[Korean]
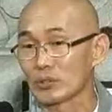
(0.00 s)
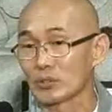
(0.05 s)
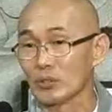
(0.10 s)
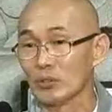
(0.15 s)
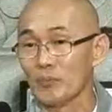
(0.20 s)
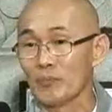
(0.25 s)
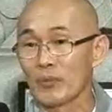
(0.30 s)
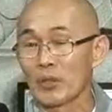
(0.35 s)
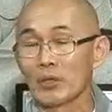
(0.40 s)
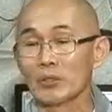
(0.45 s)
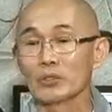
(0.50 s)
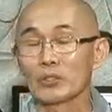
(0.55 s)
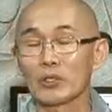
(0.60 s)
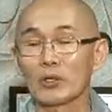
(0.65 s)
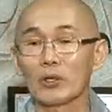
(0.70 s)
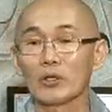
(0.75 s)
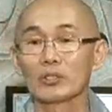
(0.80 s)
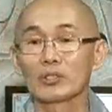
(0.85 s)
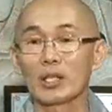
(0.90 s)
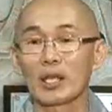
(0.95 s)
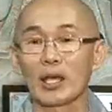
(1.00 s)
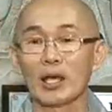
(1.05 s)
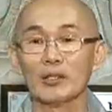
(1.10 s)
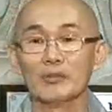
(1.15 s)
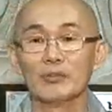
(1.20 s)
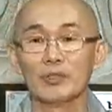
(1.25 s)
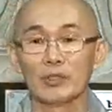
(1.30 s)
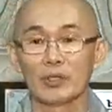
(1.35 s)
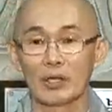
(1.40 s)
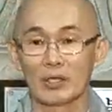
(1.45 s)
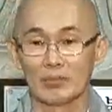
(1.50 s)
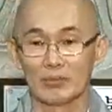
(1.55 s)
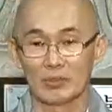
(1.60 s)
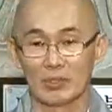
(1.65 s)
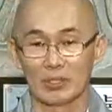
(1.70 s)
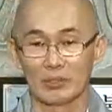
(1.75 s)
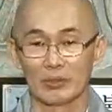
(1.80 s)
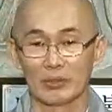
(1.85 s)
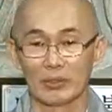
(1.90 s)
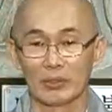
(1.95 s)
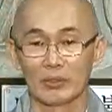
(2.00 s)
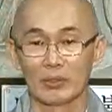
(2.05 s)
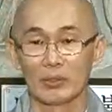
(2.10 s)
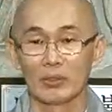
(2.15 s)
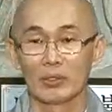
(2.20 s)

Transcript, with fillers: 그죠? 절대 안 돼. 하면 안 돼.